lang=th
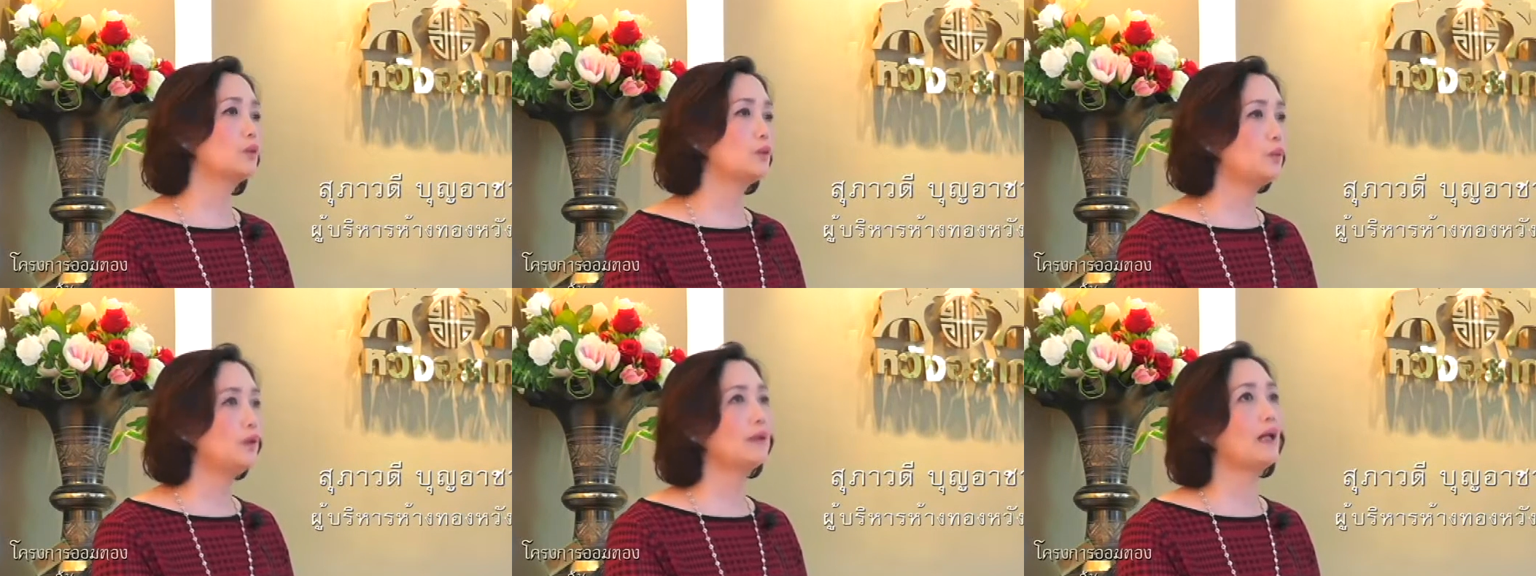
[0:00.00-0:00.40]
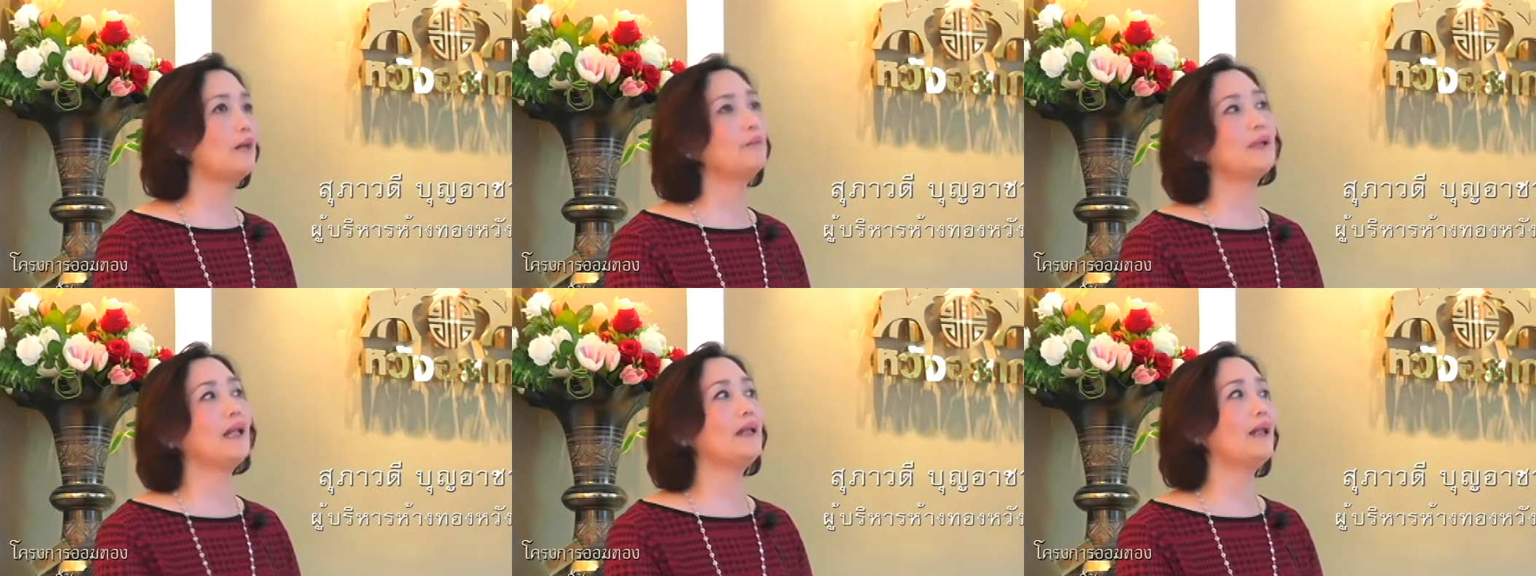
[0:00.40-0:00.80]
ทั่วทั้ง
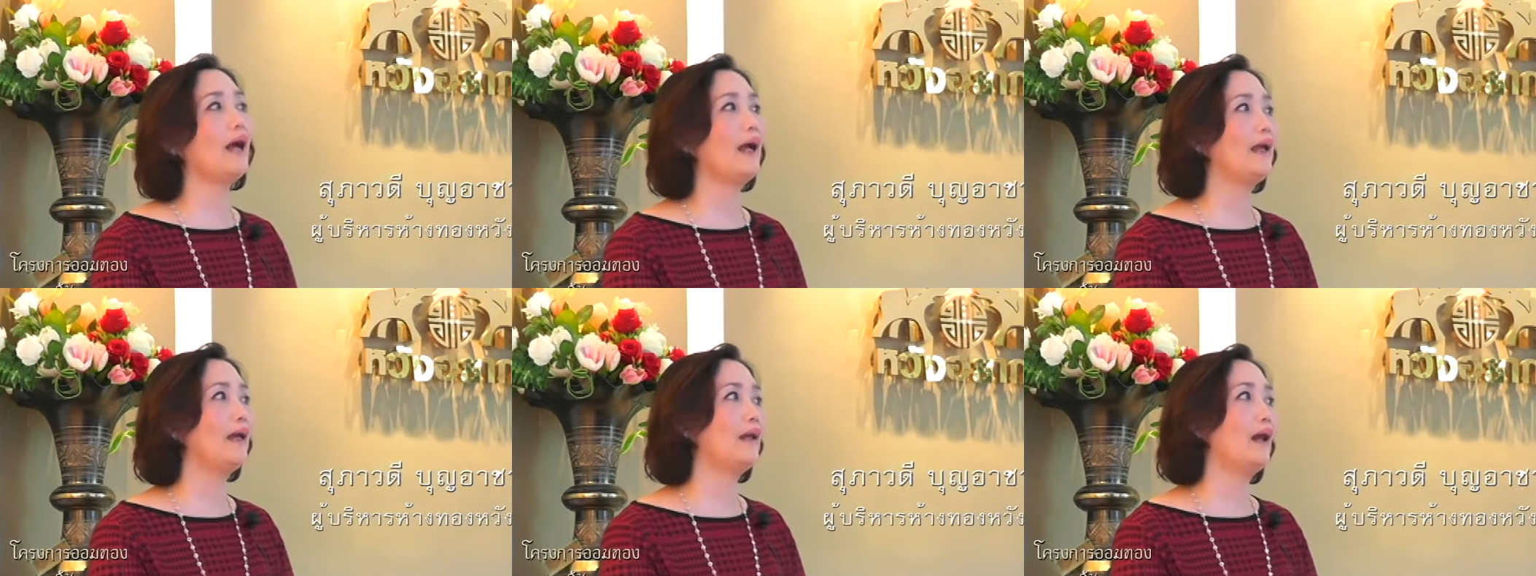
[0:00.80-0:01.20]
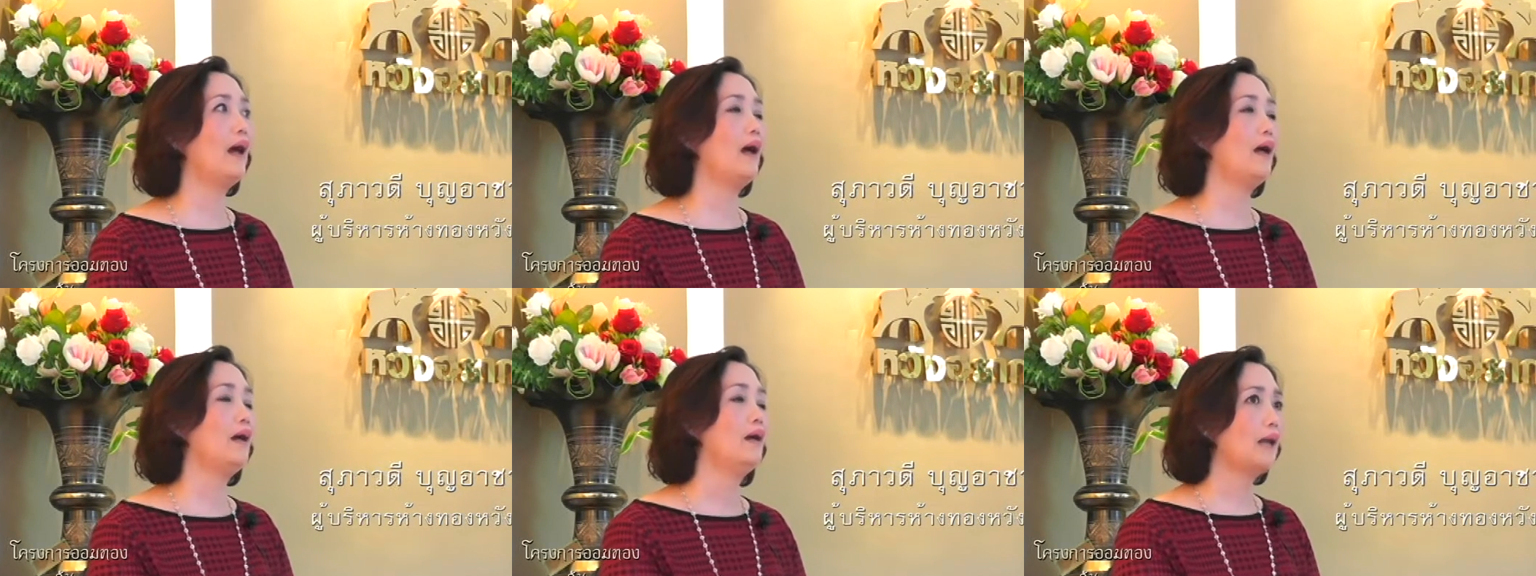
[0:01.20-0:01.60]
ประเทศไทยอะนะ
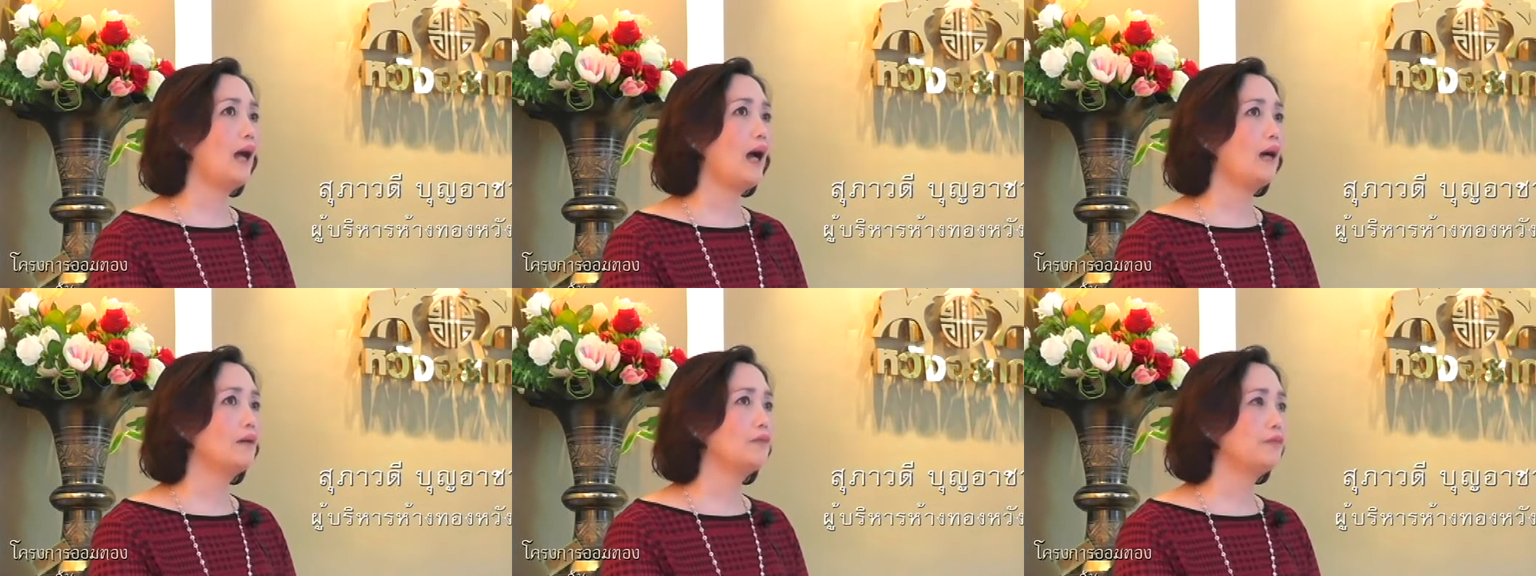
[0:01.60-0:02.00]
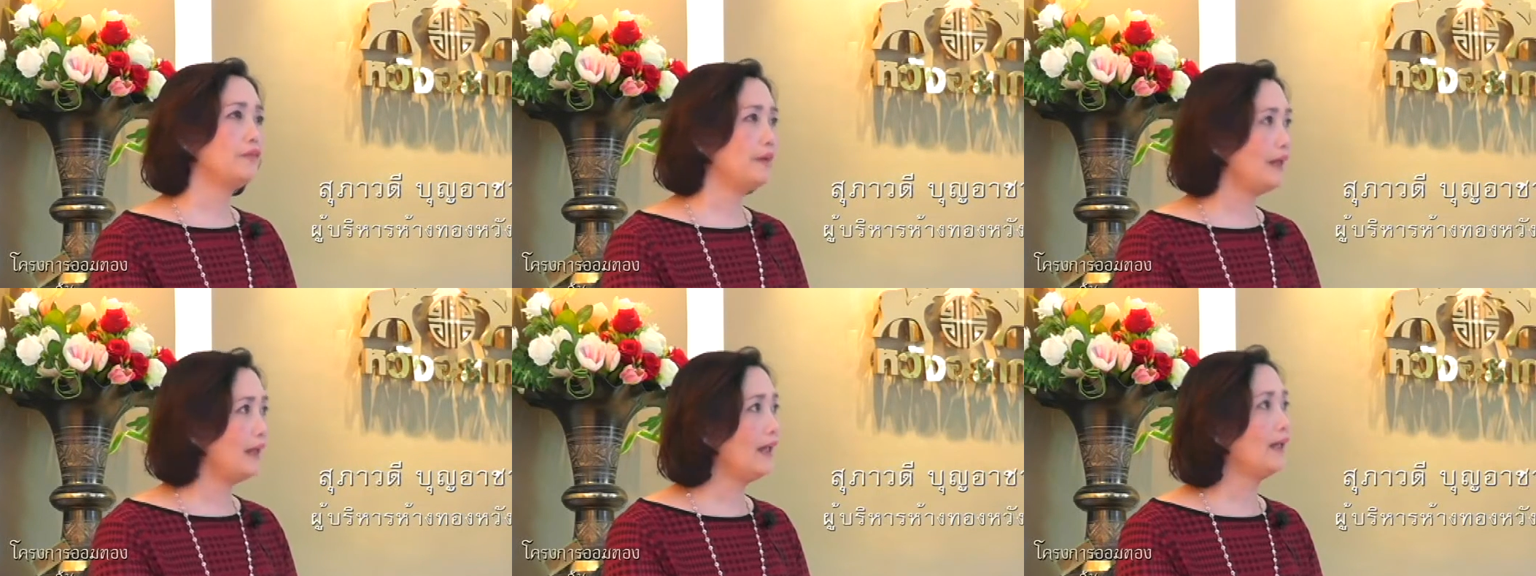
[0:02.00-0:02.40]
คะทางเฟ
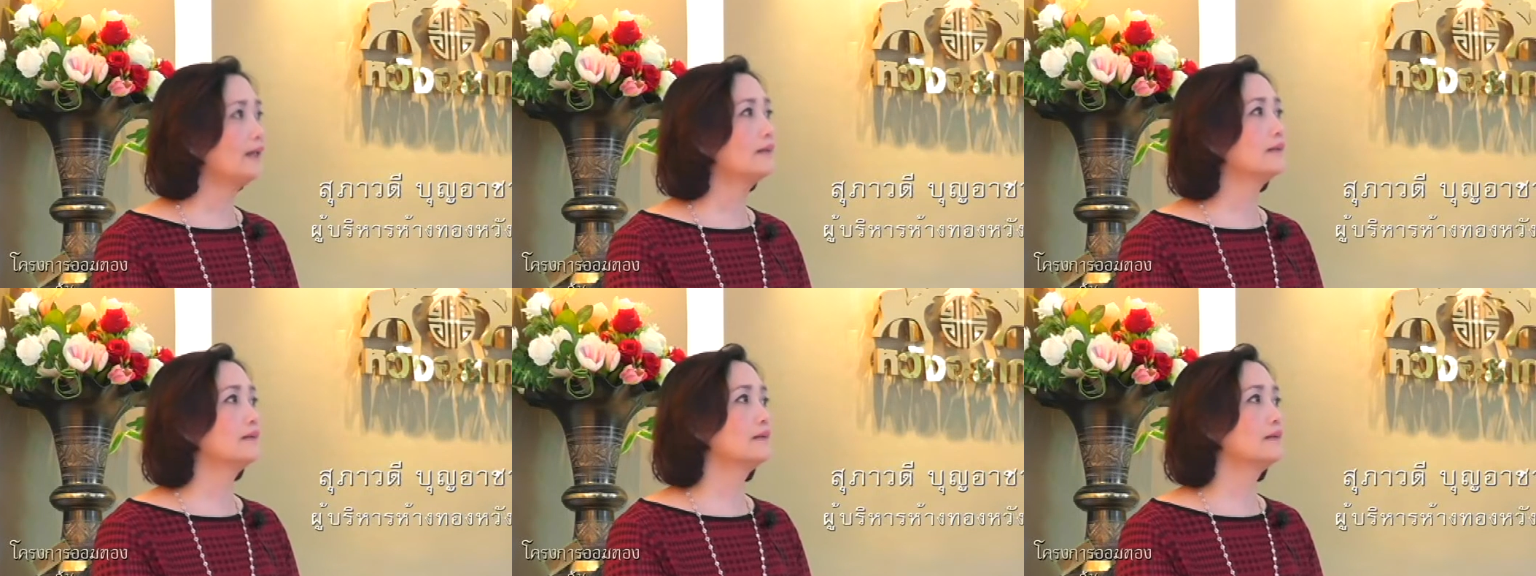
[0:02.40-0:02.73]
ซ